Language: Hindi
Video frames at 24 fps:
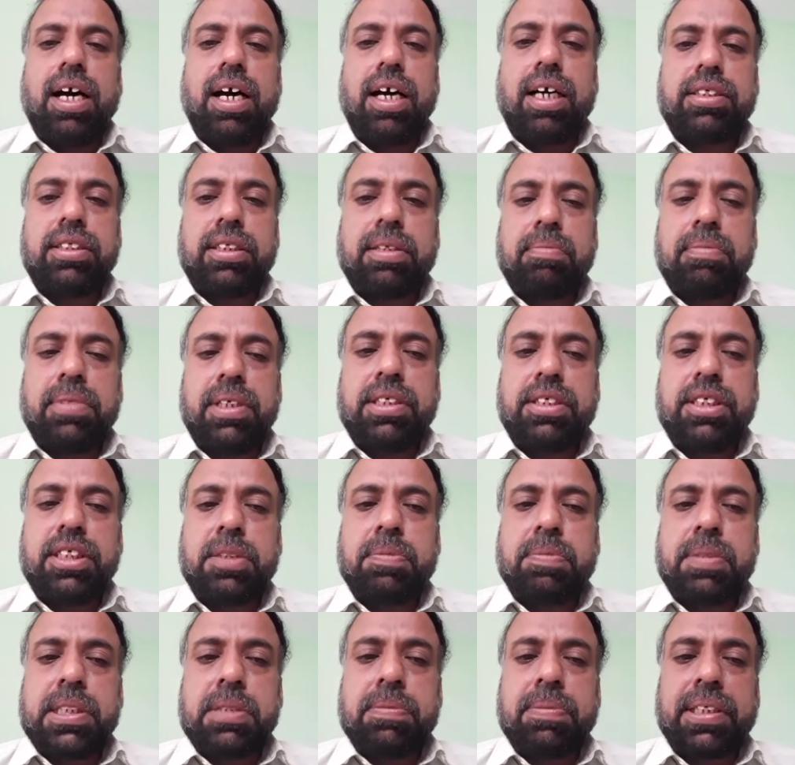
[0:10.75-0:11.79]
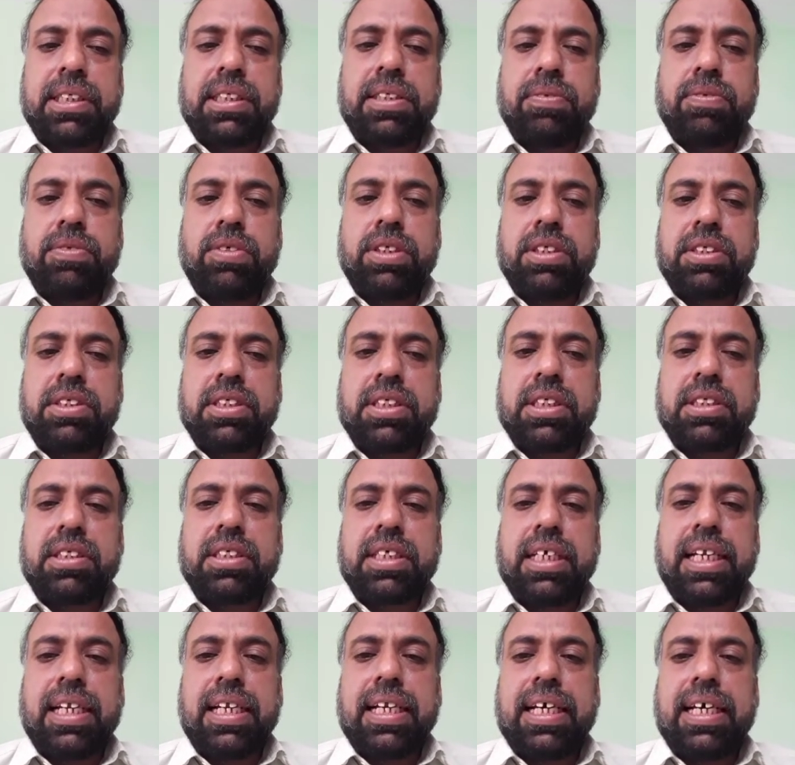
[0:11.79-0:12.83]
आज हमने जिस पर्सपेक्टिव को डिस्कस
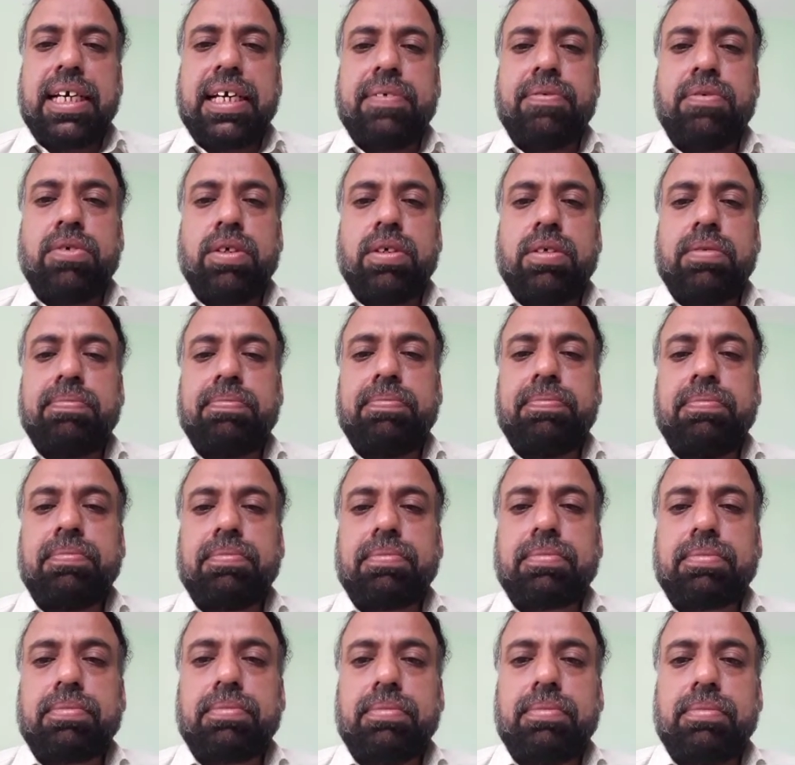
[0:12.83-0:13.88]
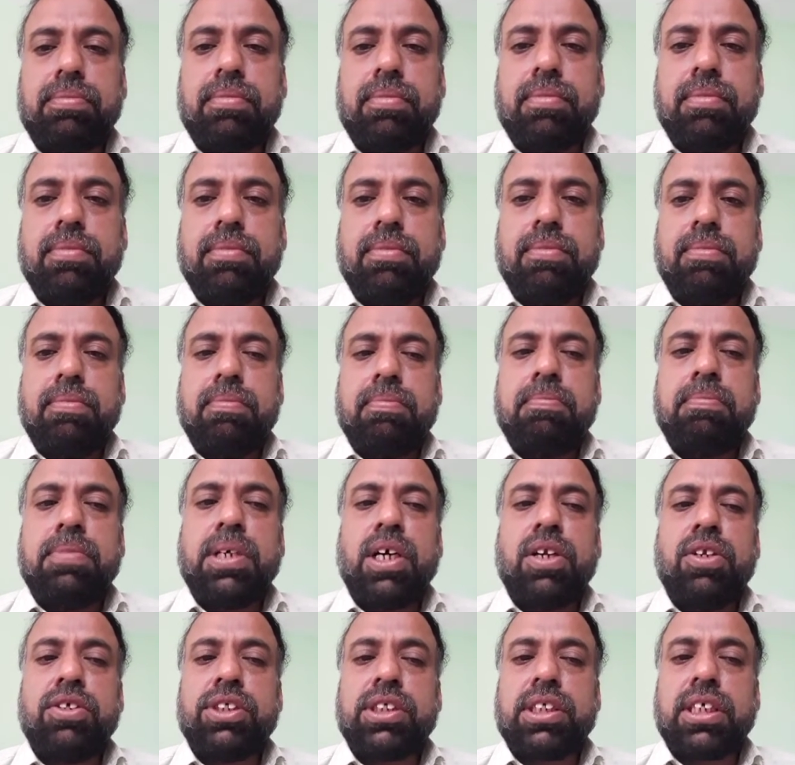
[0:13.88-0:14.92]
करना है वो
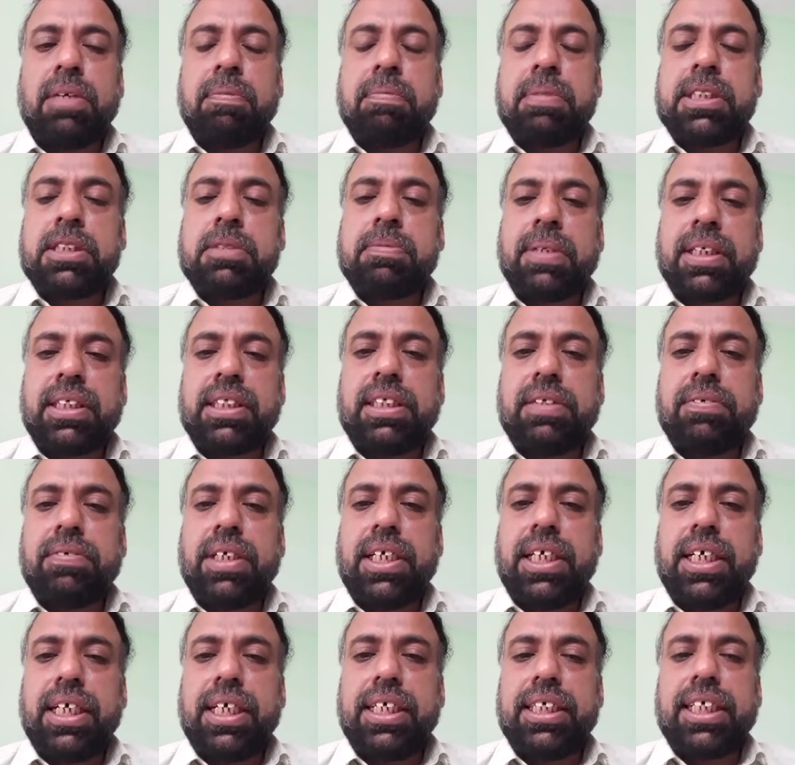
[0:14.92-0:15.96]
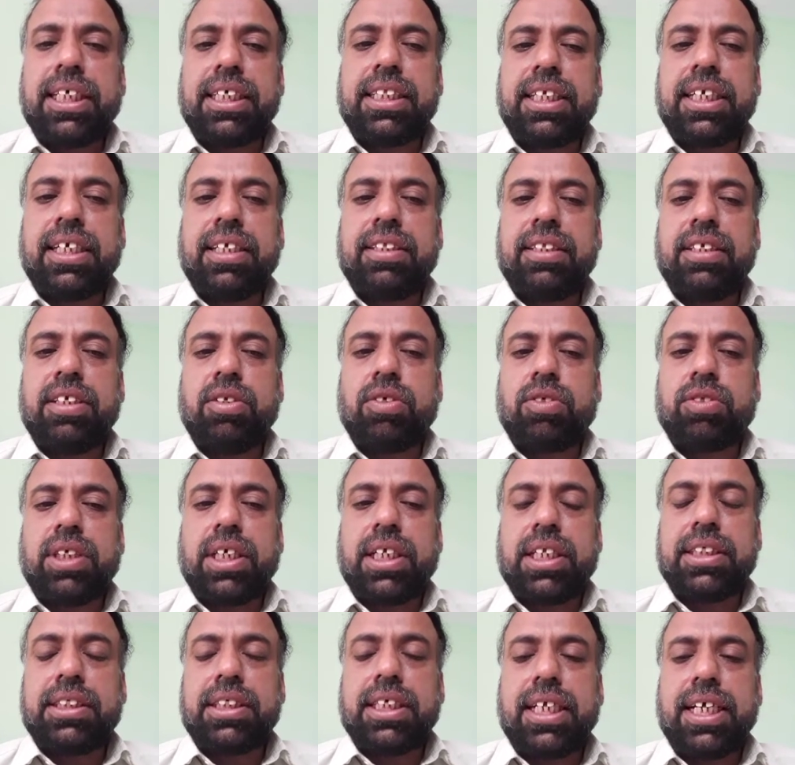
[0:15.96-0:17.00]
बायोलॉजिकल पर्सपेक्टिव है हयातियाती नुक़
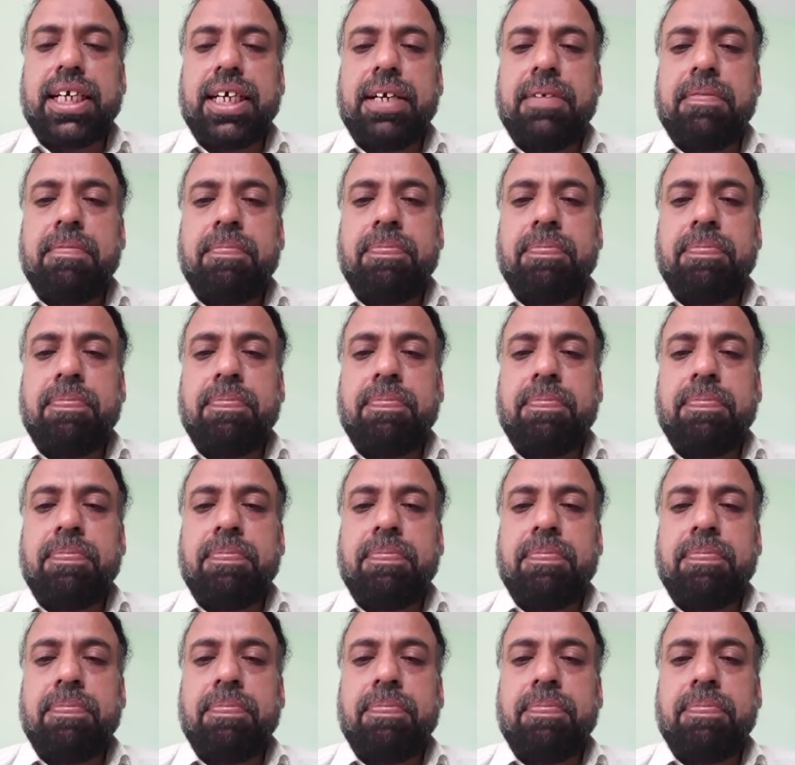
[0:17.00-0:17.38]
नज़र है